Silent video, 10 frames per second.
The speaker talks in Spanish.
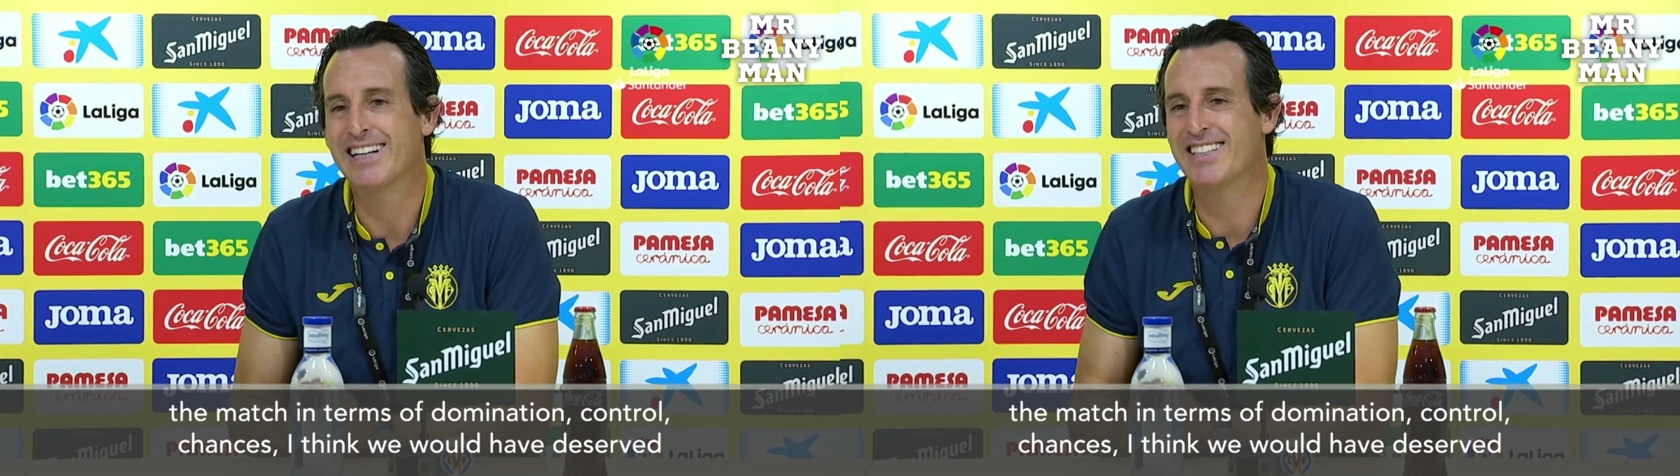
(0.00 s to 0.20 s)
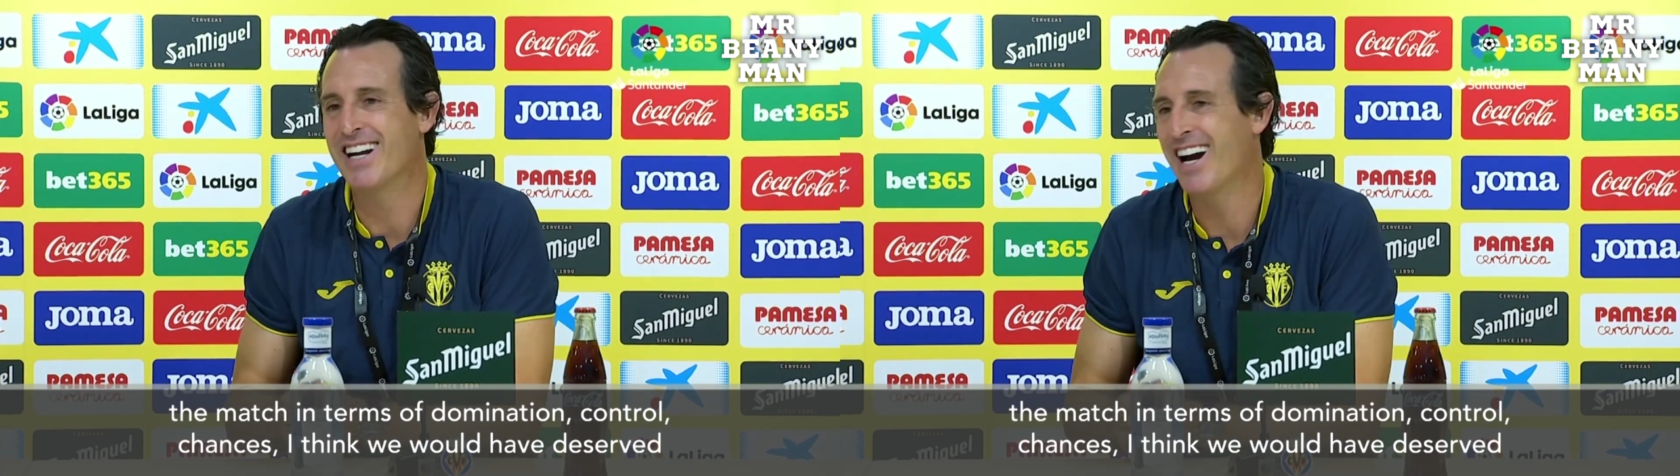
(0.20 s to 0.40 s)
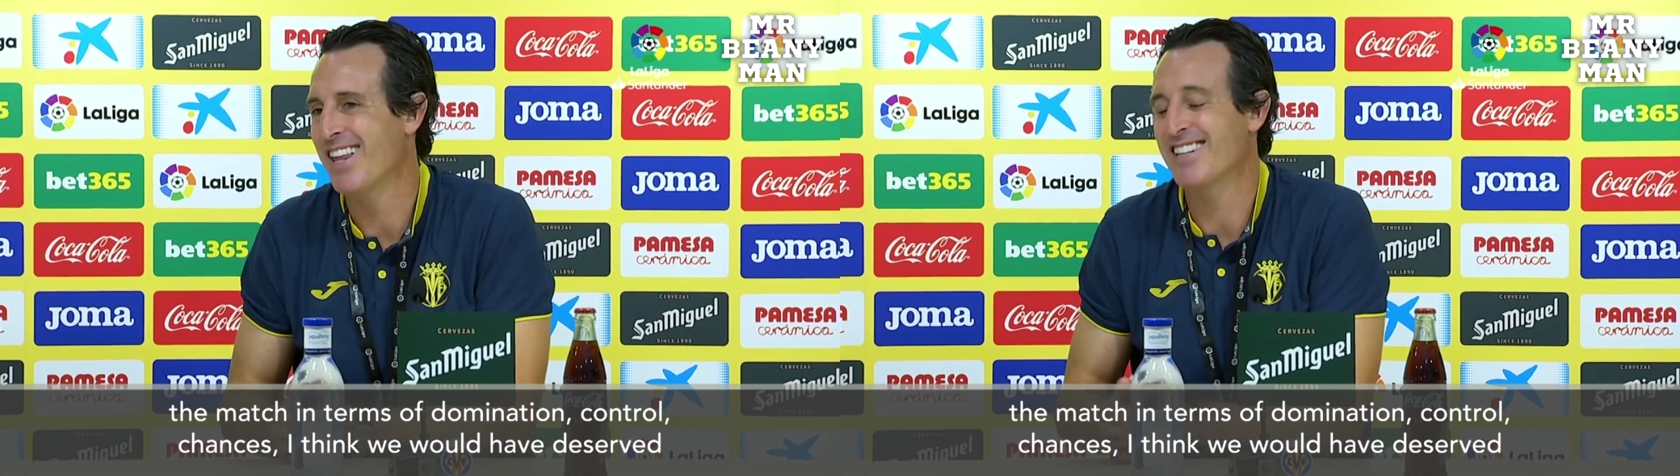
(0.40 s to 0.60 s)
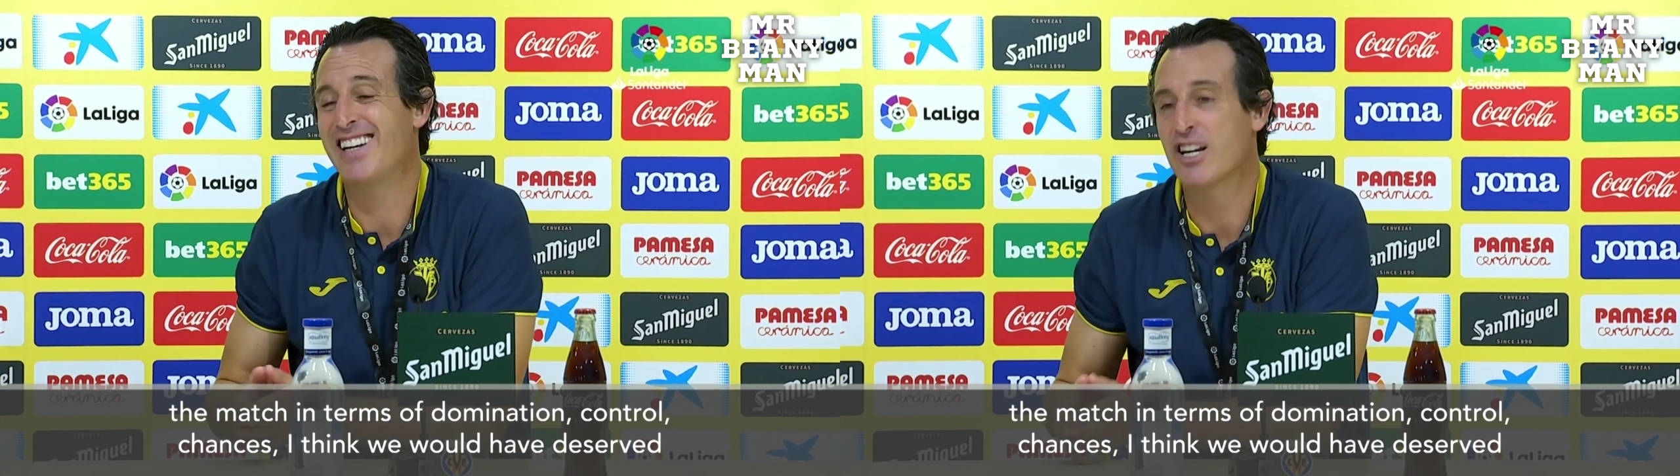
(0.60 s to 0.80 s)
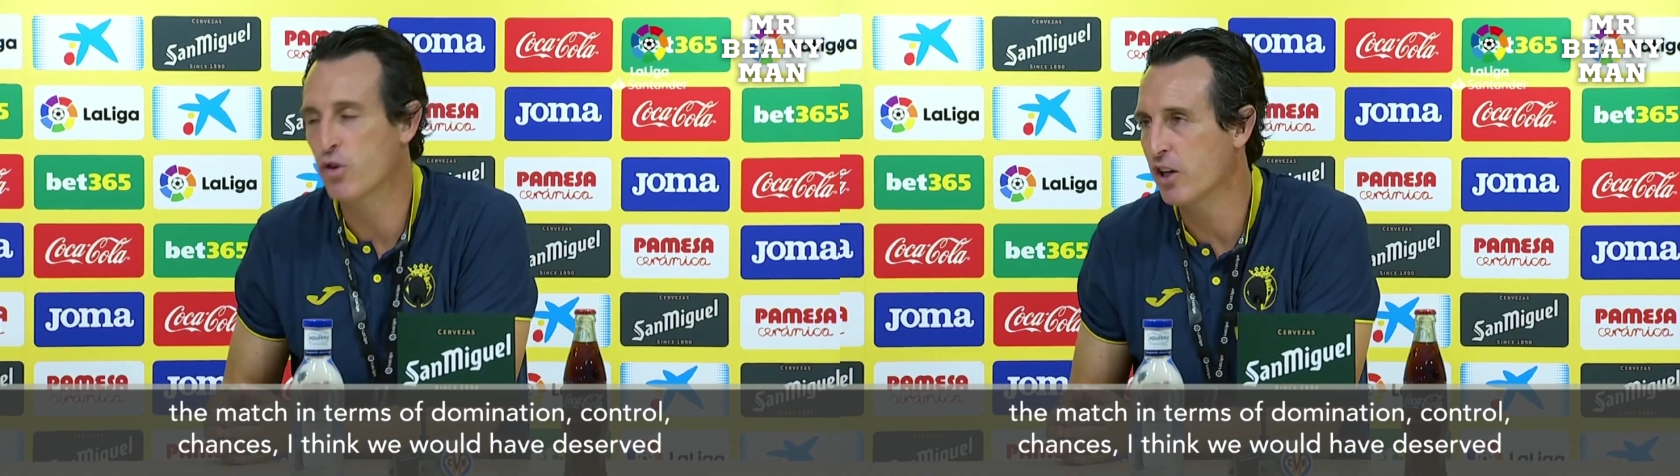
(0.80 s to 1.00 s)
las llegadas
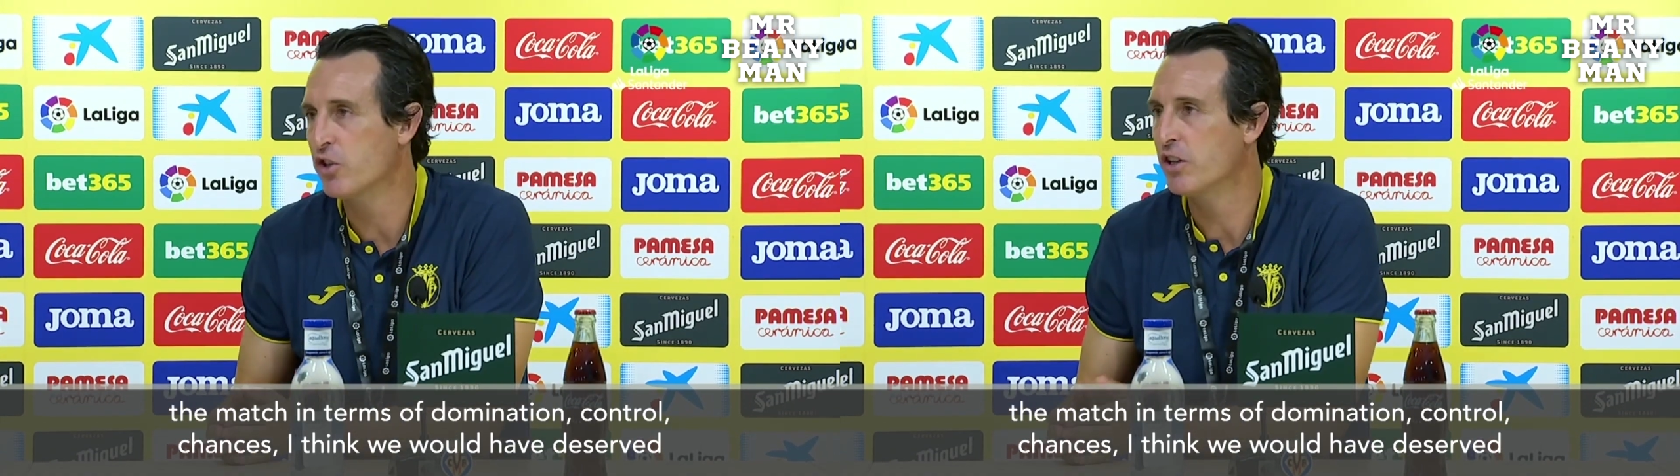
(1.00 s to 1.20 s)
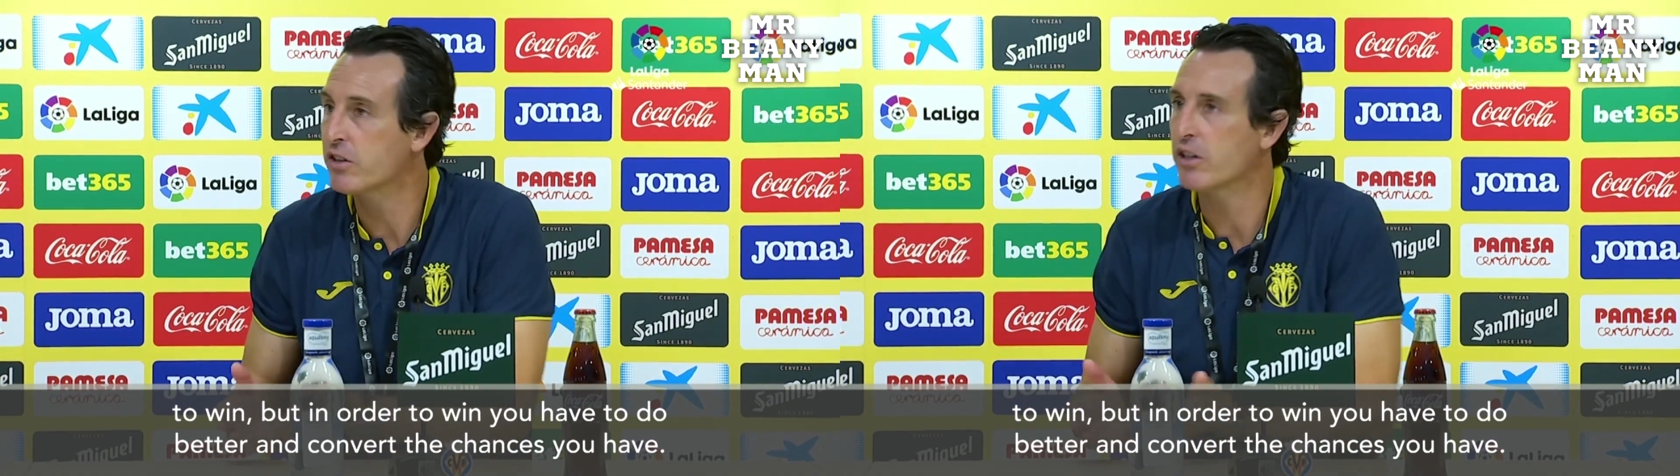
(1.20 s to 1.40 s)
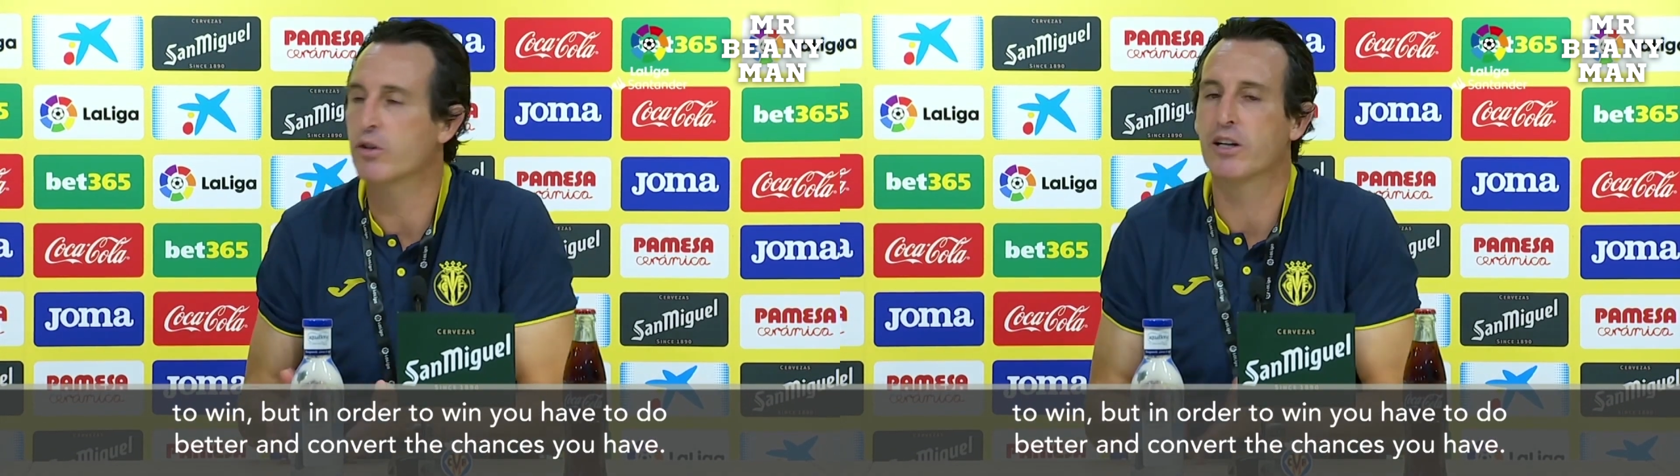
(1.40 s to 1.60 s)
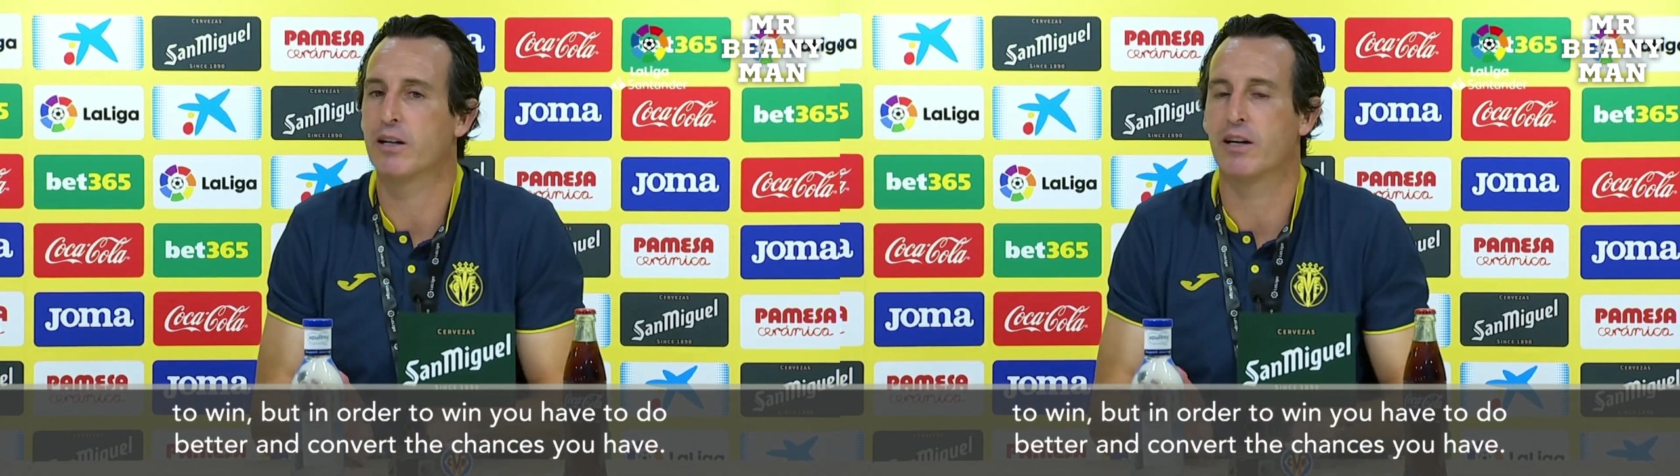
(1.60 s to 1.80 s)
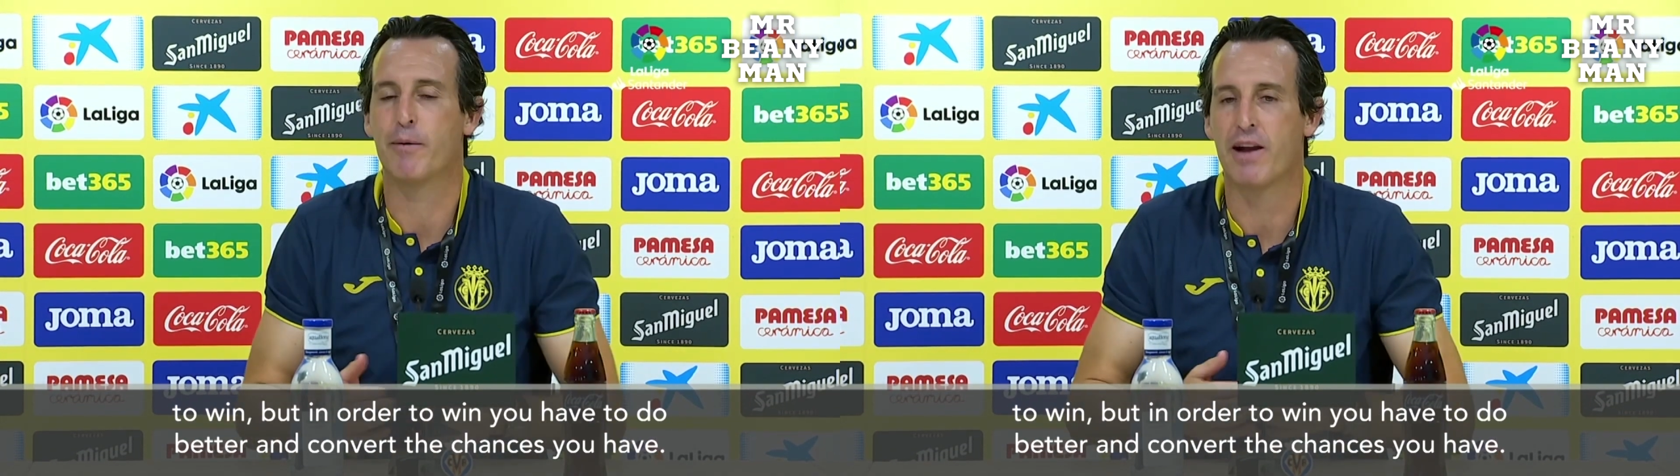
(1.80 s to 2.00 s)
y las ocasiones, creo
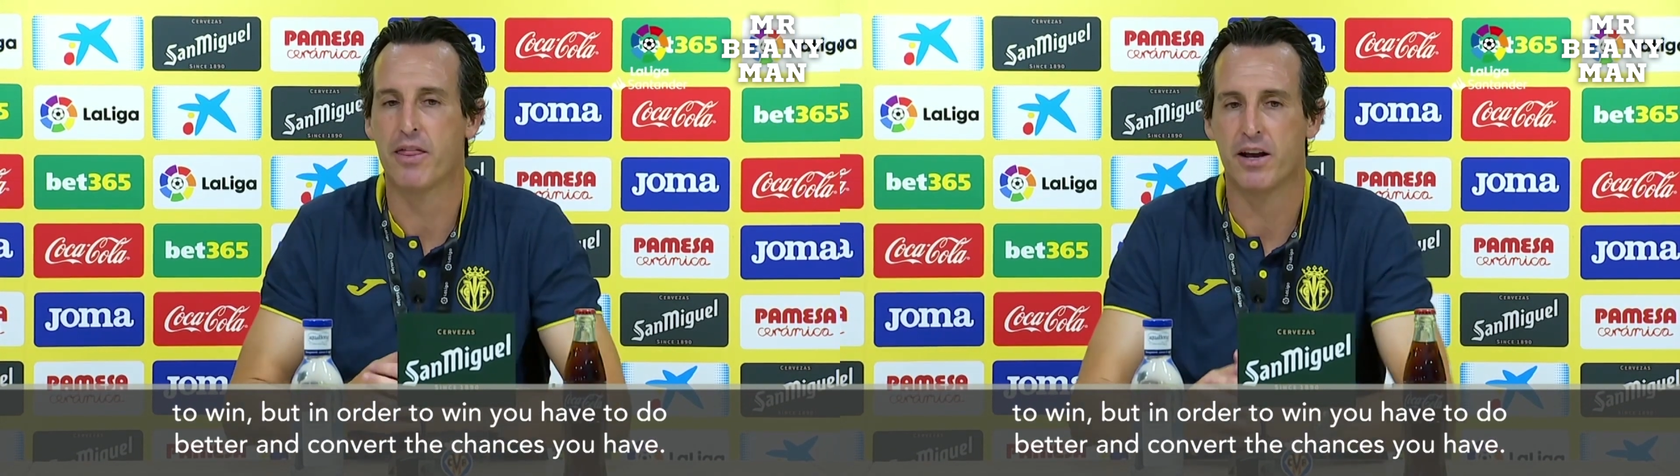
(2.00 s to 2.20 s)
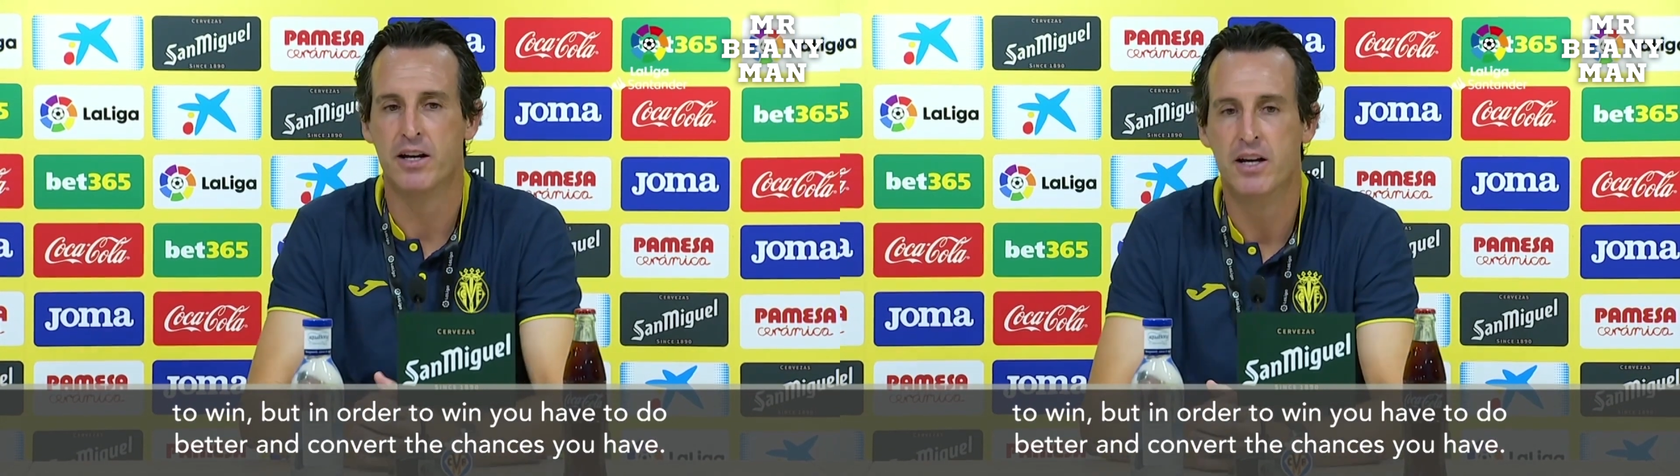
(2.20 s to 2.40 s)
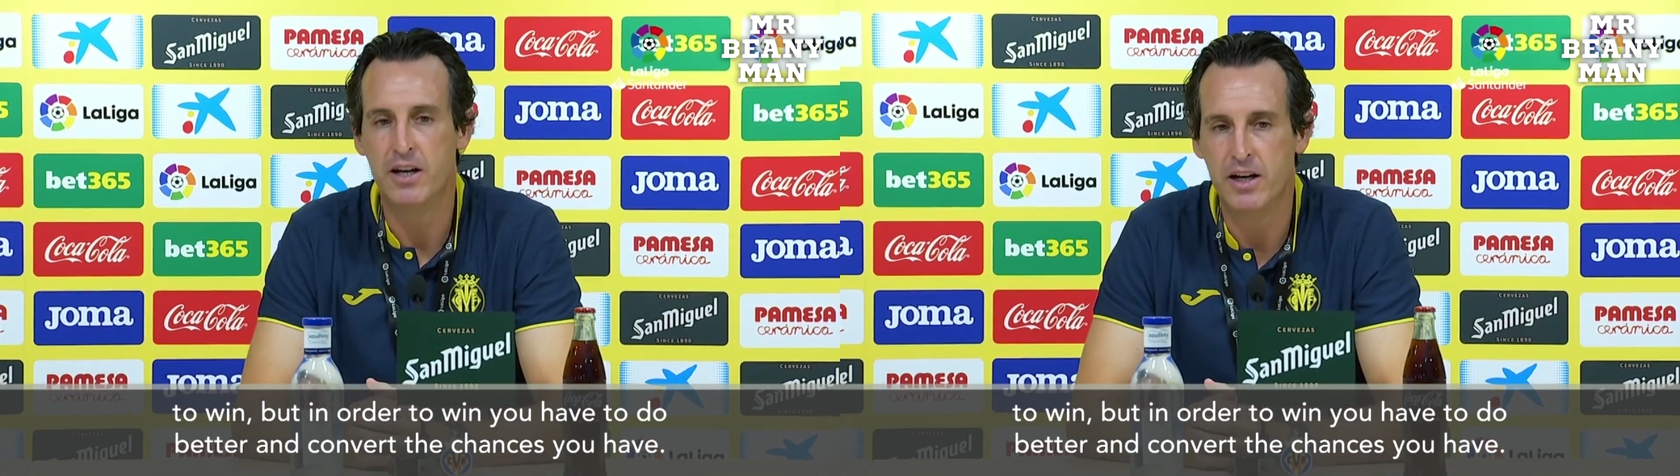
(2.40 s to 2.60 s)
que la balanza